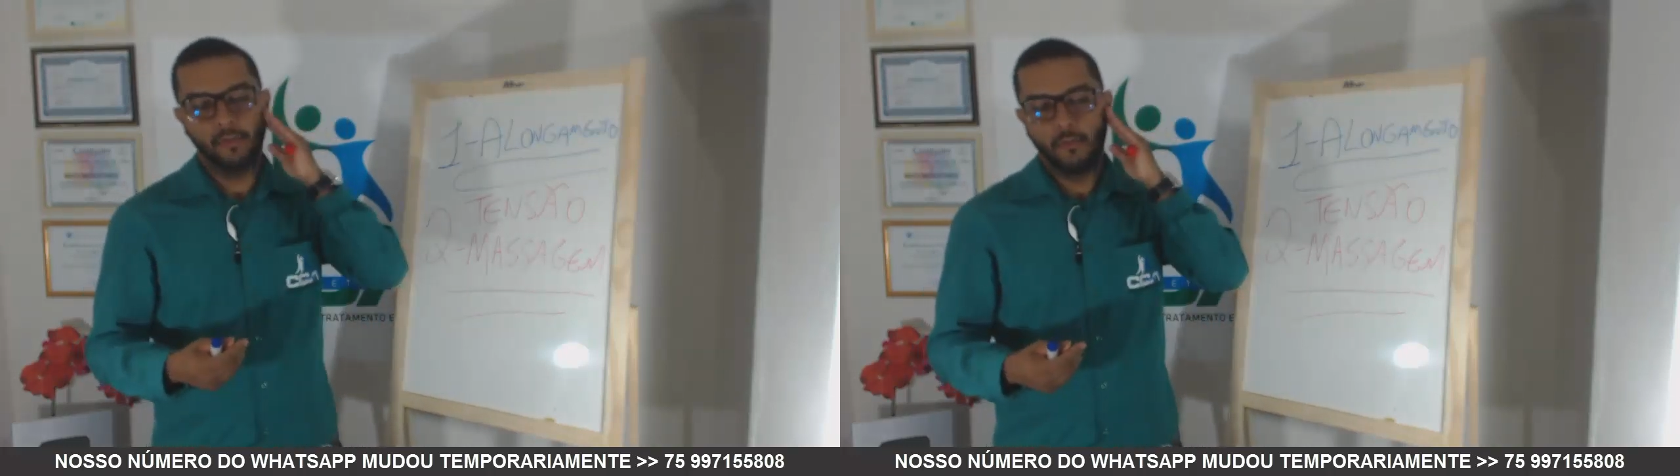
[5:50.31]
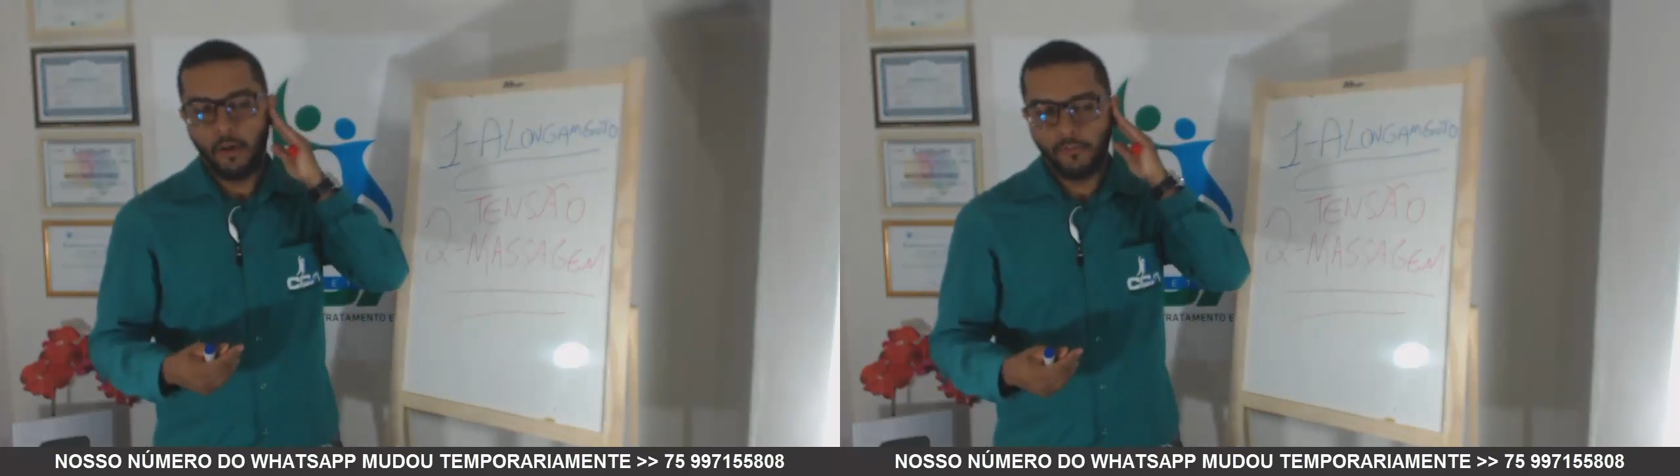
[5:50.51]

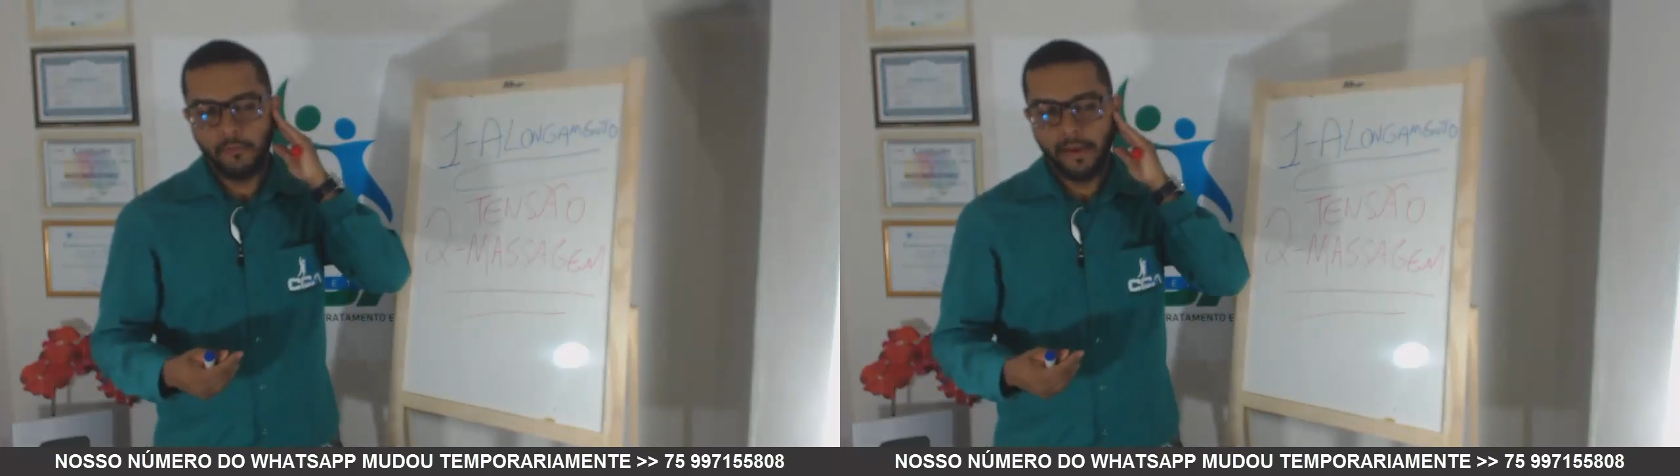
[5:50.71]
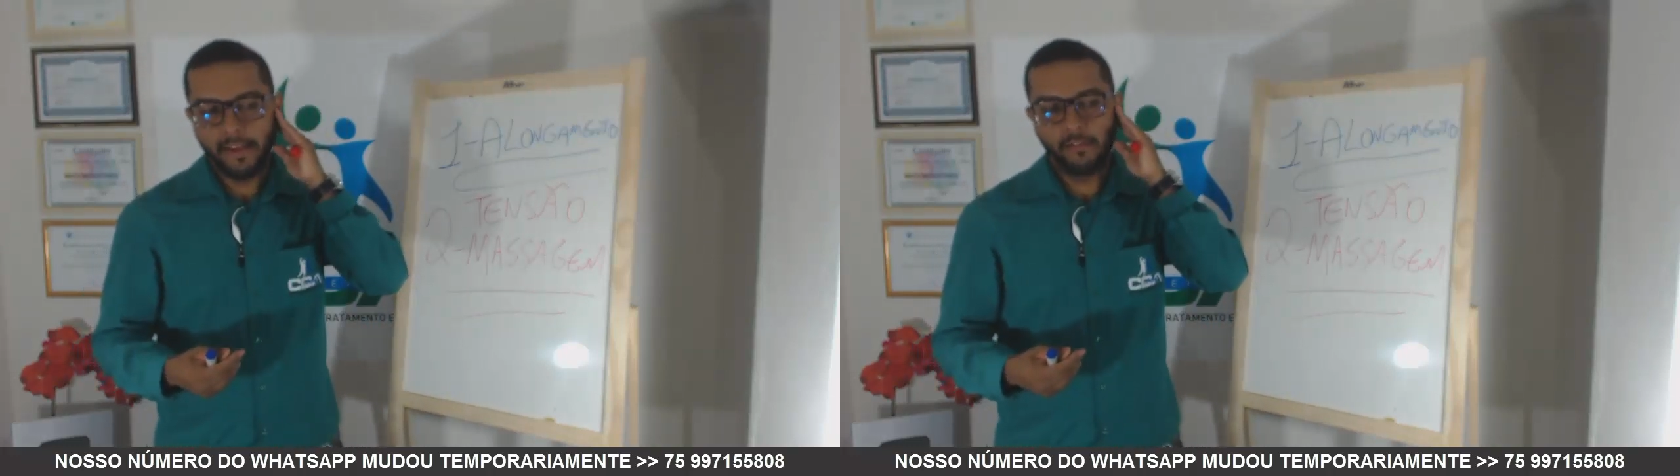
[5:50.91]
com
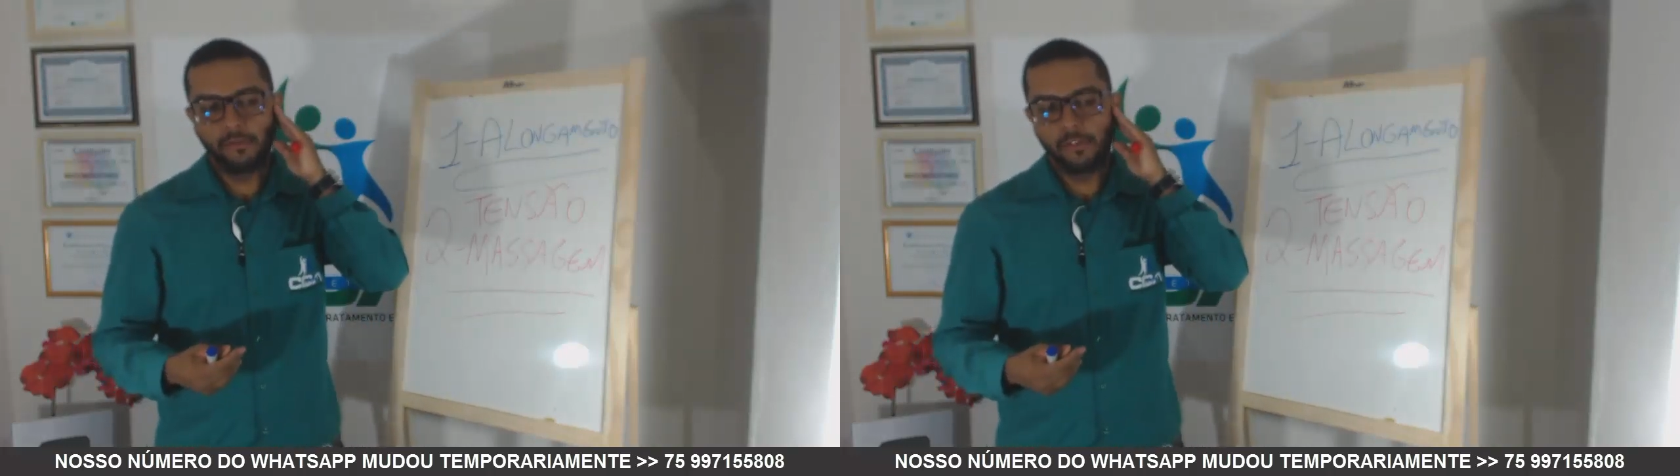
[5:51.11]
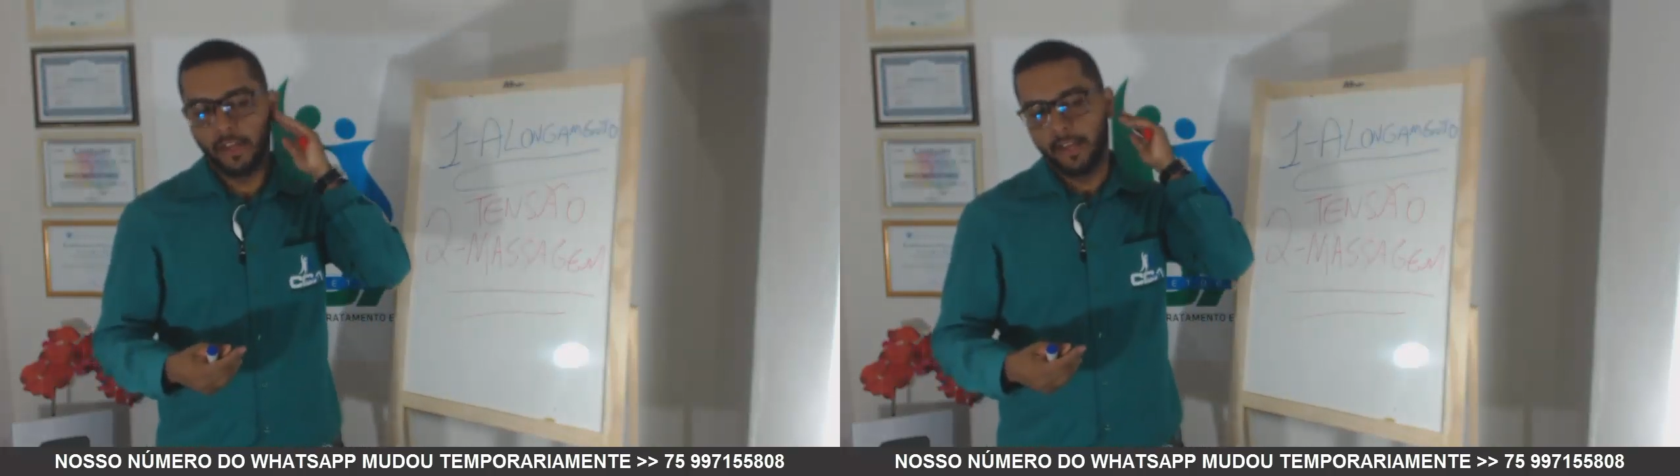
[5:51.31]

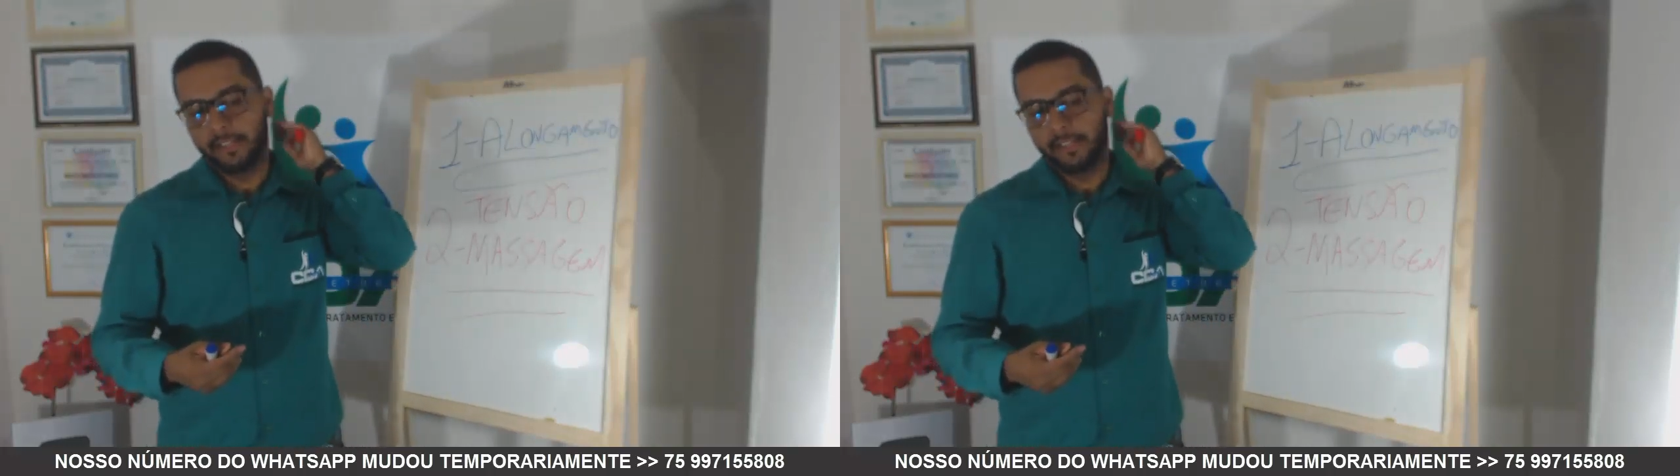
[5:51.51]
movimentos